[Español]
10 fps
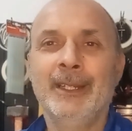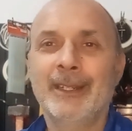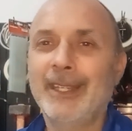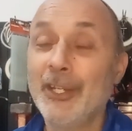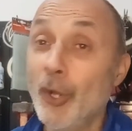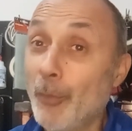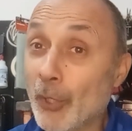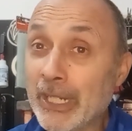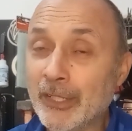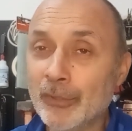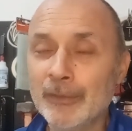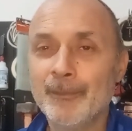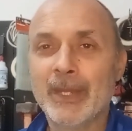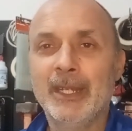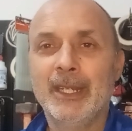que no por
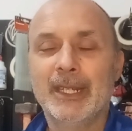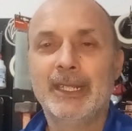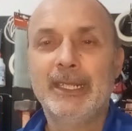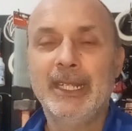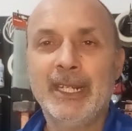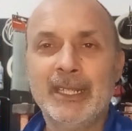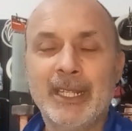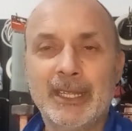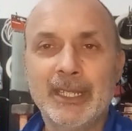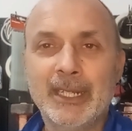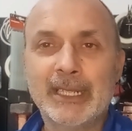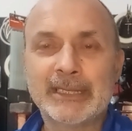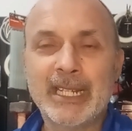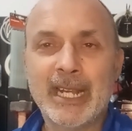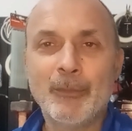ello quiere decir
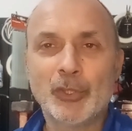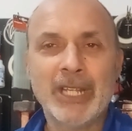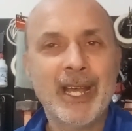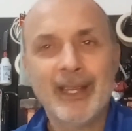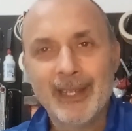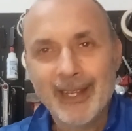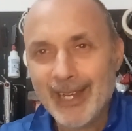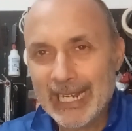que tengamos ya